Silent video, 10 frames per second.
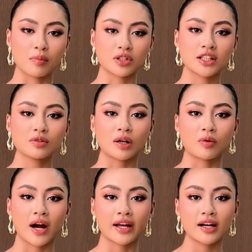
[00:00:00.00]
một chiến thuật
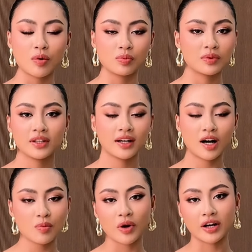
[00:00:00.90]
của hạnh không
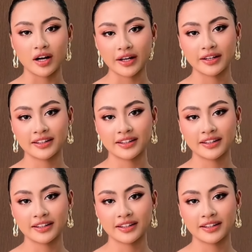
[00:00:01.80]
không mọi người